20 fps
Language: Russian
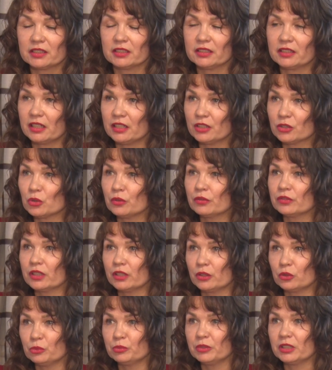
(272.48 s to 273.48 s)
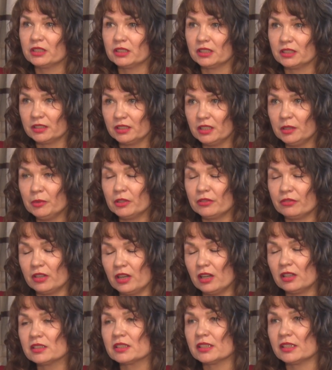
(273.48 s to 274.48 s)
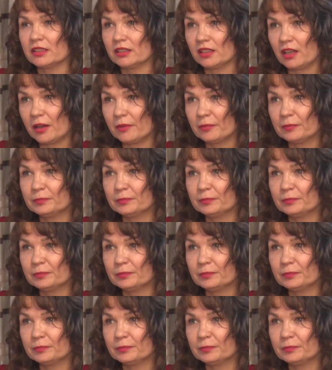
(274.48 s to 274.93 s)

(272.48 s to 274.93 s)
централизованной клубной системы филиал ЦНК.